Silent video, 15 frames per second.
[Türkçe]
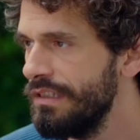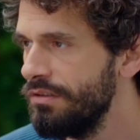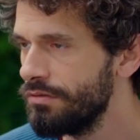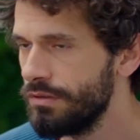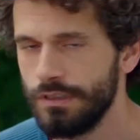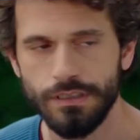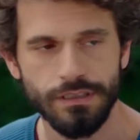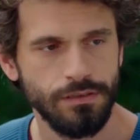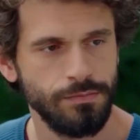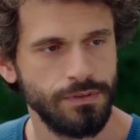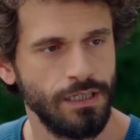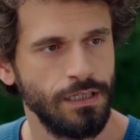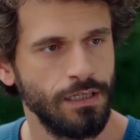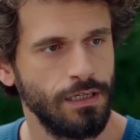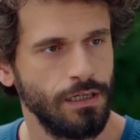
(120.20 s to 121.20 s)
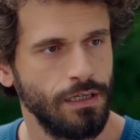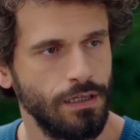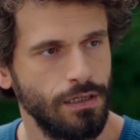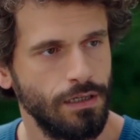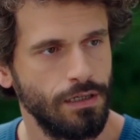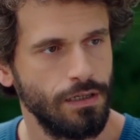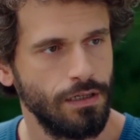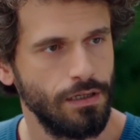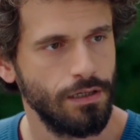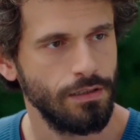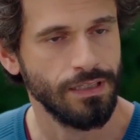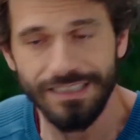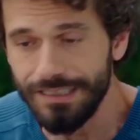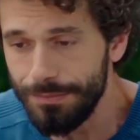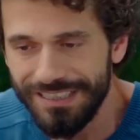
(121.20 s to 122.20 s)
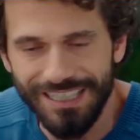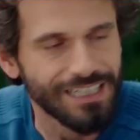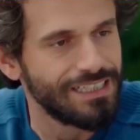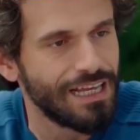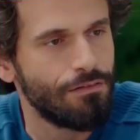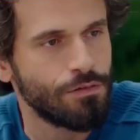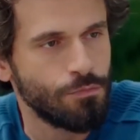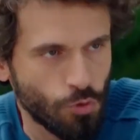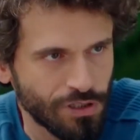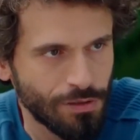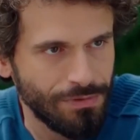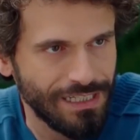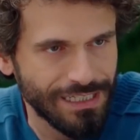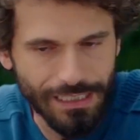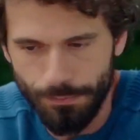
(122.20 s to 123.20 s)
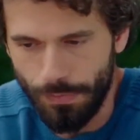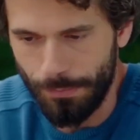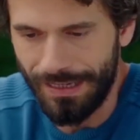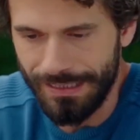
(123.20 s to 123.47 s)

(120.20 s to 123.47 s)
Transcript: Ne diyorsun kızım sen ya? Nasıl bir dayı tavrım olabilir ki?